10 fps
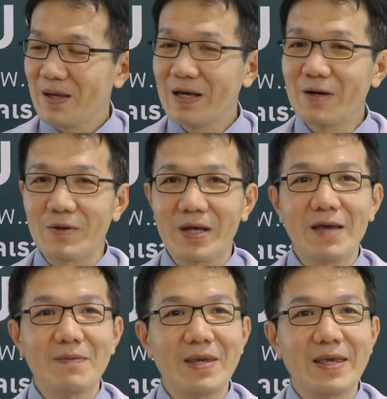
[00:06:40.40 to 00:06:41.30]
คือคน
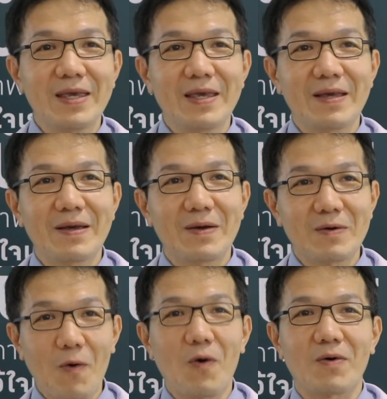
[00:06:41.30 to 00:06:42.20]
ไข้มี
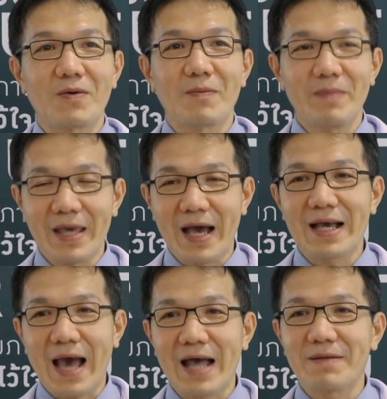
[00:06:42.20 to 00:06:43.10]
โรคมีอา
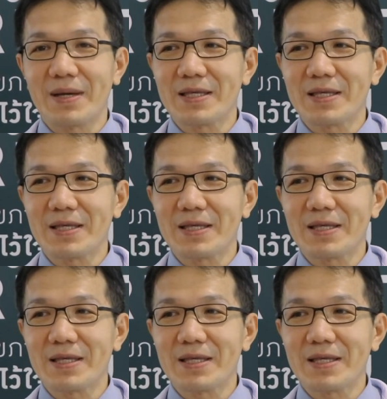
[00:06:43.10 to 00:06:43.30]
การ